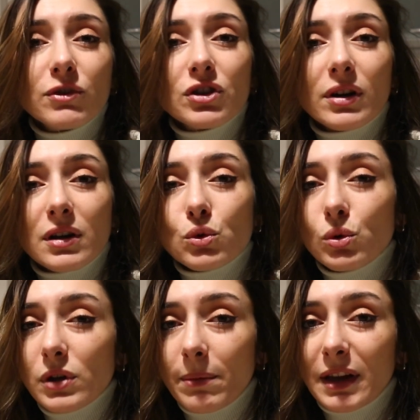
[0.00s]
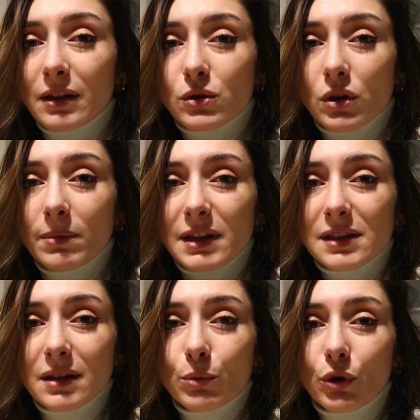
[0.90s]
Dışarıdan sulu yemek de söylemek
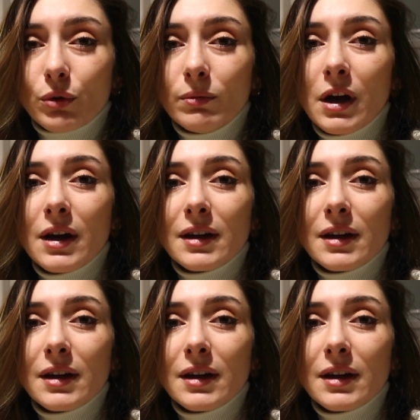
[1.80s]
istemiyorum.